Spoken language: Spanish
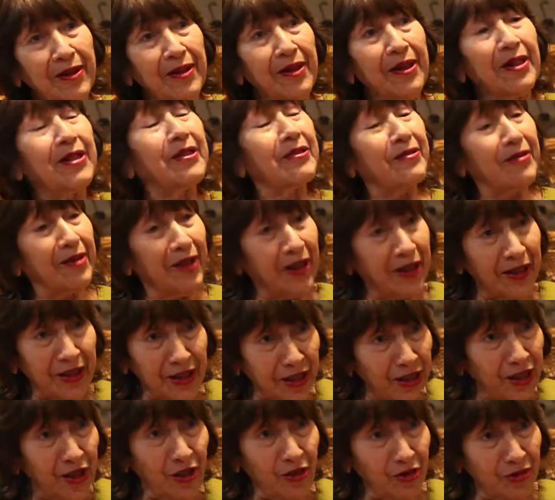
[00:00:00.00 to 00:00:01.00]
Es
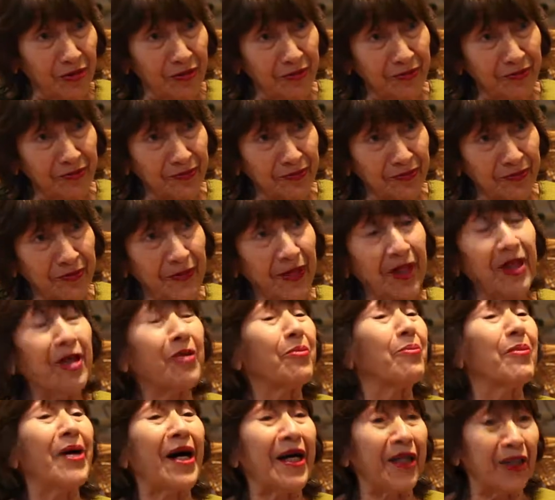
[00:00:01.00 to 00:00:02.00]
tranquilo, es
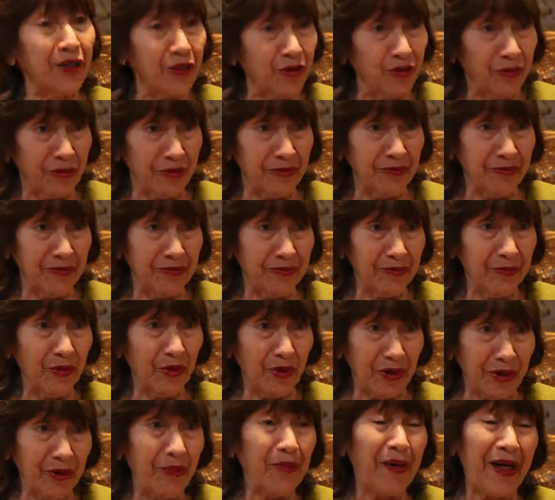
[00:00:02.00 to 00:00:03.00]
barrio,
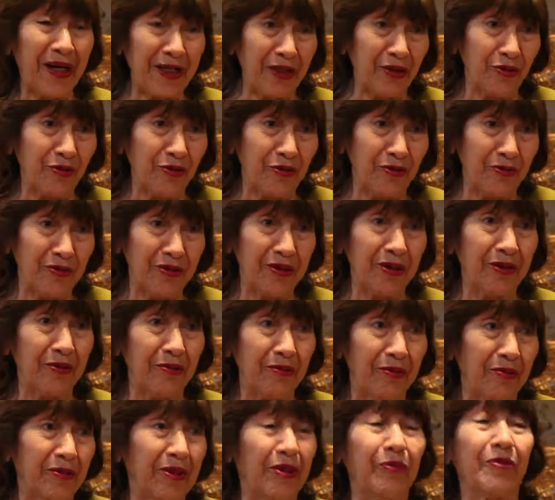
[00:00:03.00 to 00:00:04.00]
porque es barrio de,
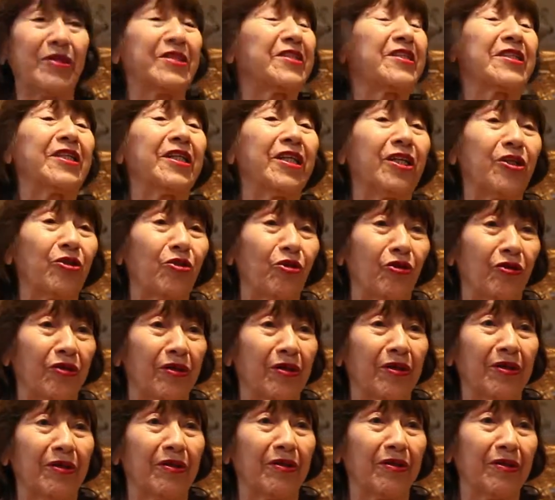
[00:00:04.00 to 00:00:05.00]
vecinos,
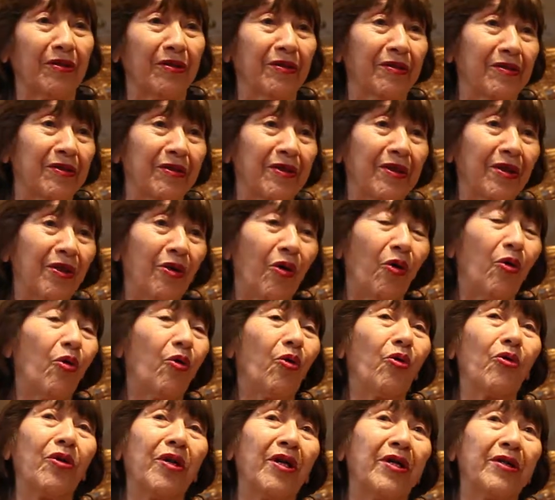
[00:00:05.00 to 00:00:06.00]
de
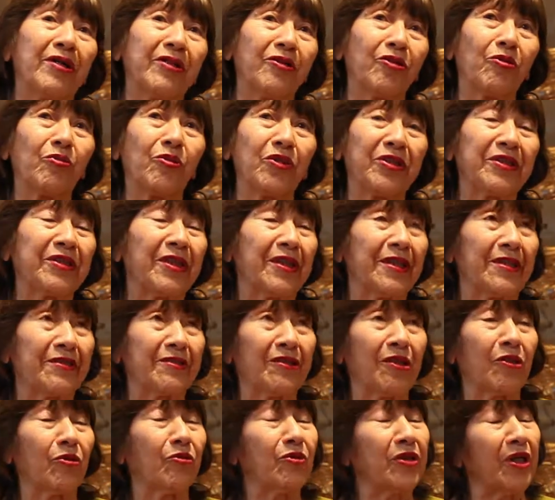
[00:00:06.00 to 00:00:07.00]
hola, de cómo estás,
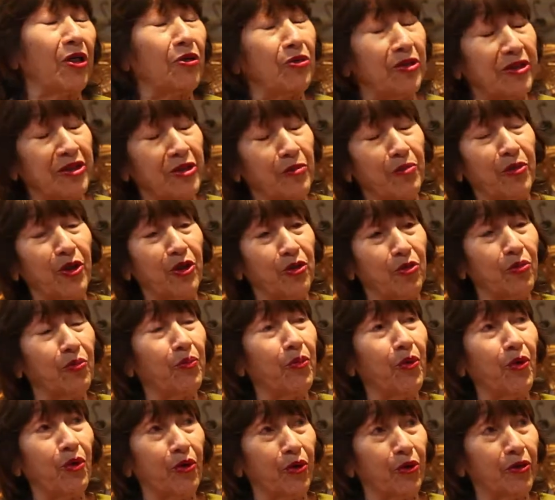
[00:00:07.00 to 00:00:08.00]
aunque ahora se perdió un
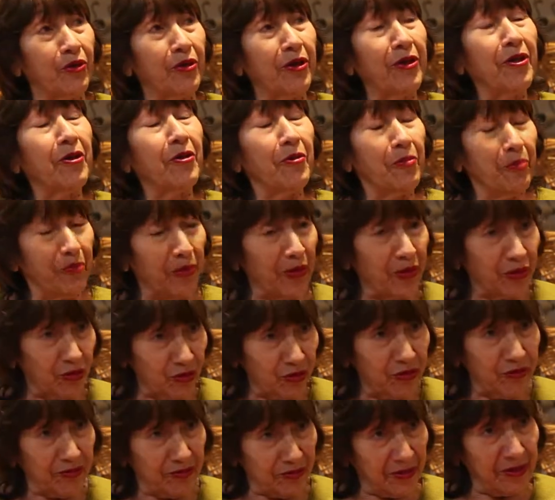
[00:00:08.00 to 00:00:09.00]
poco, pero
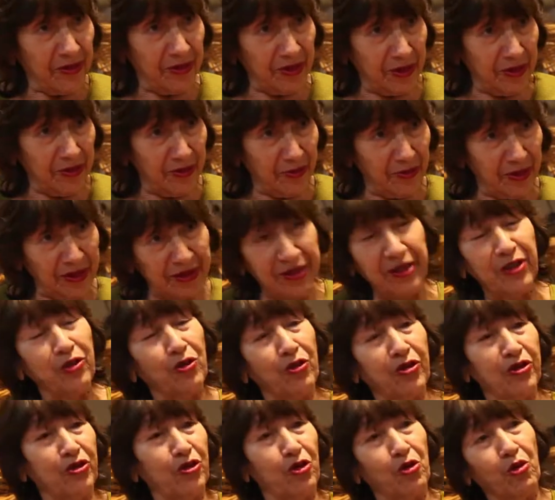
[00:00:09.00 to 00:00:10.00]
eh, vecino
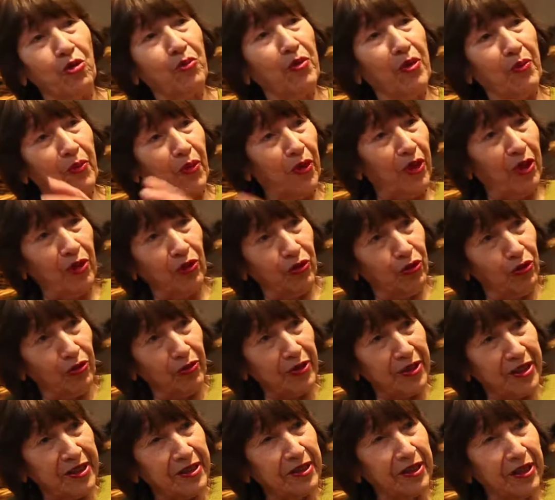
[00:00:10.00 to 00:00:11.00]
que se ocupa por el otro
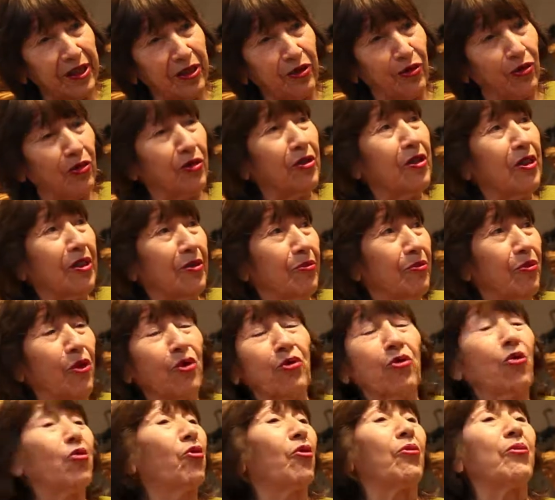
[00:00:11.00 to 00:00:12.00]
vecino, vos
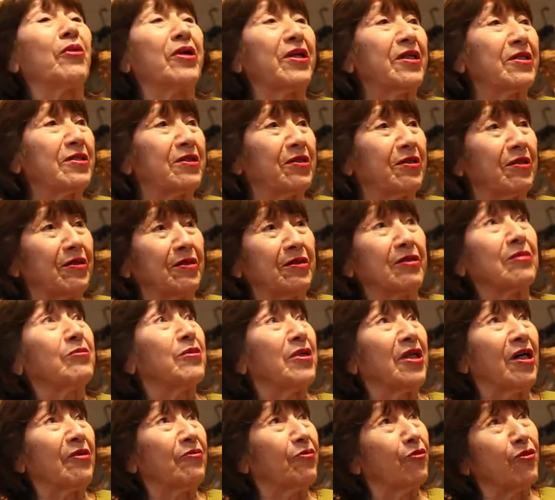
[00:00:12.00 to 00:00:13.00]
no lo ves y
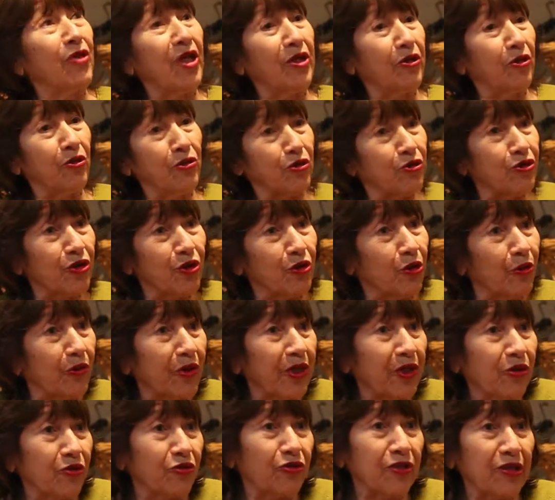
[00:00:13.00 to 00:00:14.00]
mira, fulano no se lo
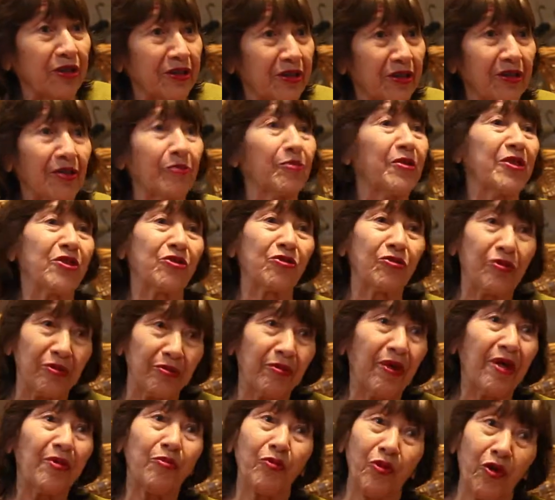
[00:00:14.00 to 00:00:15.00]
ve, no sé si le pasó,
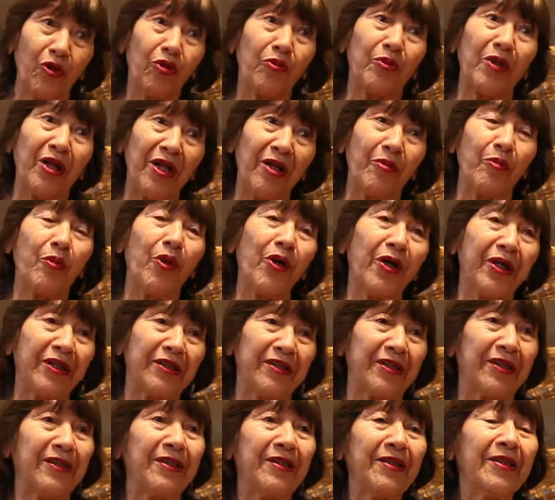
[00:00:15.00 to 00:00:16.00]
vamos a volver a la
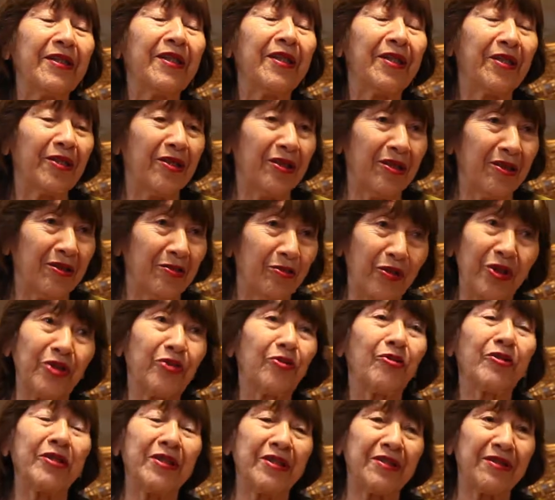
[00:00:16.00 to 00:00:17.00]
puerta. Eh,
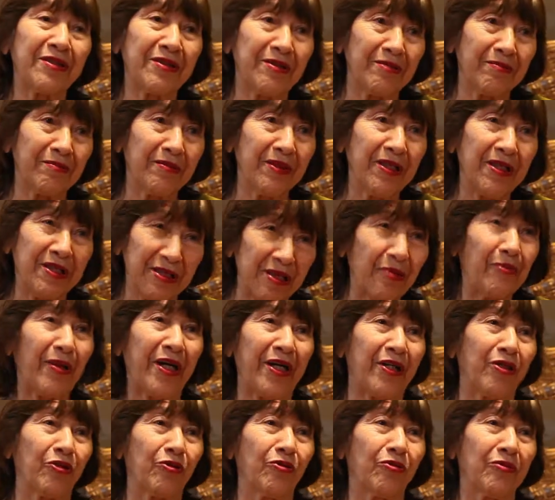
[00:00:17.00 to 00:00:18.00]
bueno, es ese
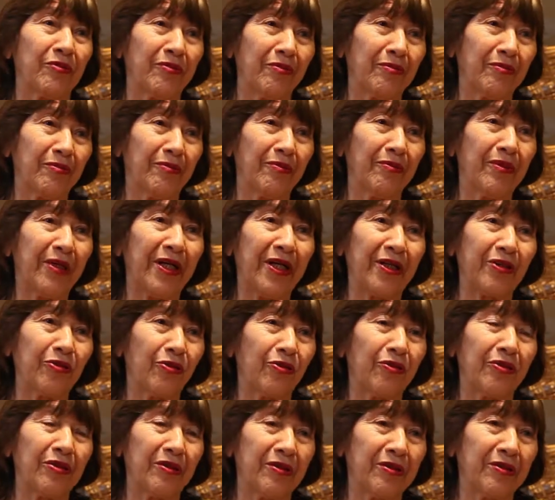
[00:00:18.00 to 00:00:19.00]
barrio. Barrio,
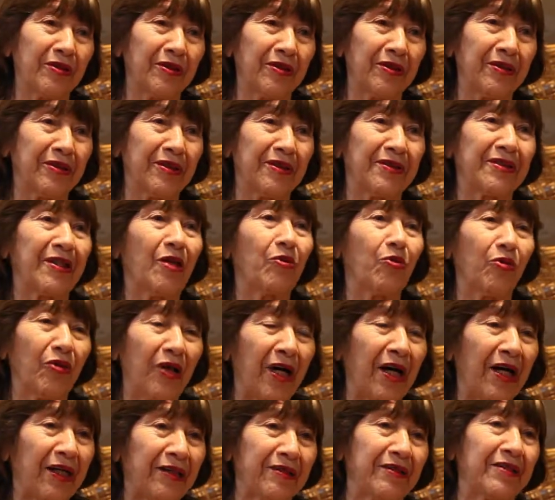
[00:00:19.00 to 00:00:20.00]
de,
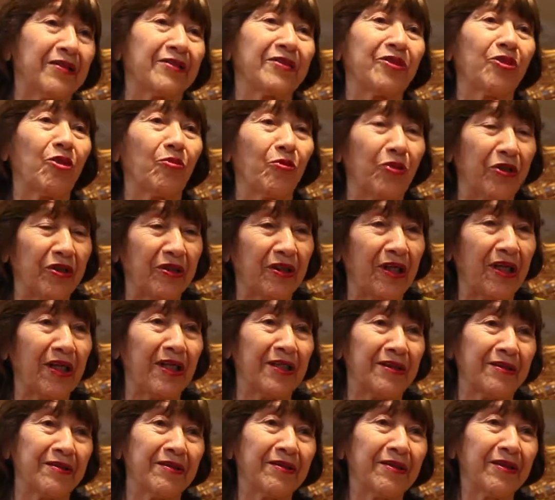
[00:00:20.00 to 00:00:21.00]
saludarte, decir cómo
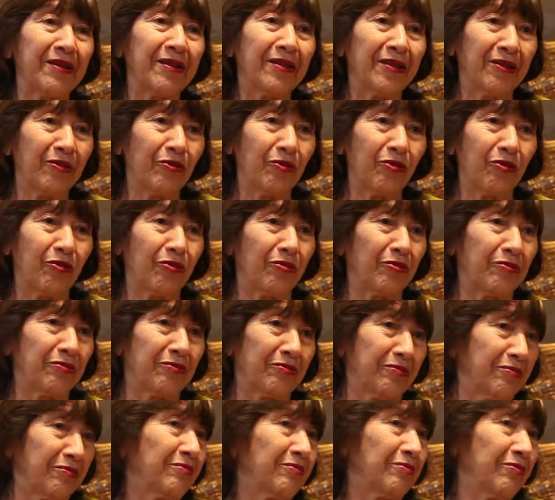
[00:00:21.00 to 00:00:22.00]
estás, o
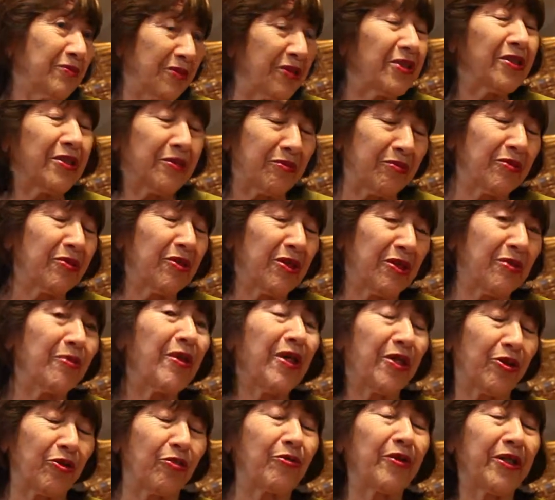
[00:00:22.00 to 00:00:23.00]
eh,
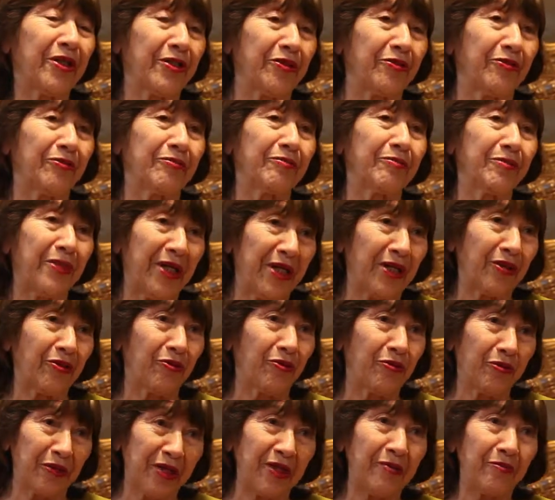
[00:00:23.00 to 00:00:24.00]
barrio, barrio,
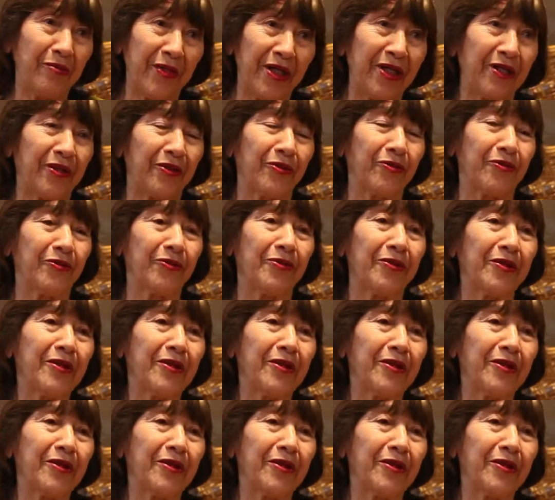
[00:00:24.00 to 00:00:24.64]
barrio, bien barrio.